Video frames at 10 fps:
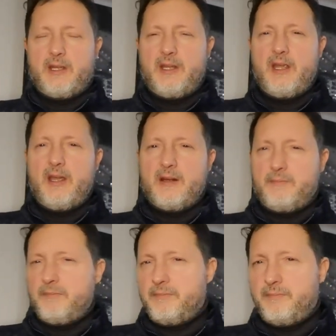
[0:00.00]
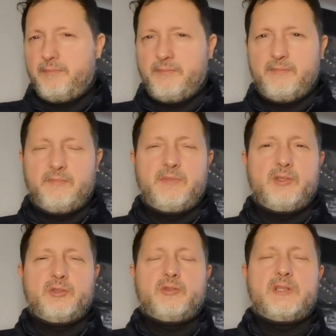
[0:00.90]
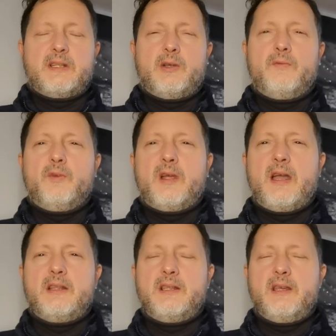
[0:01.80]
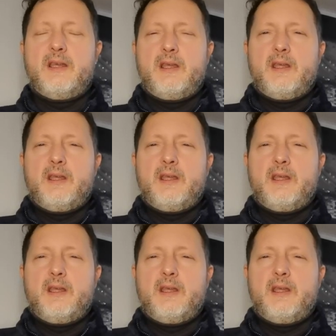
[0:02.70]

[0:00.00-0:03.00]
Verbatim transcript: Kier, poi sono stati convocati.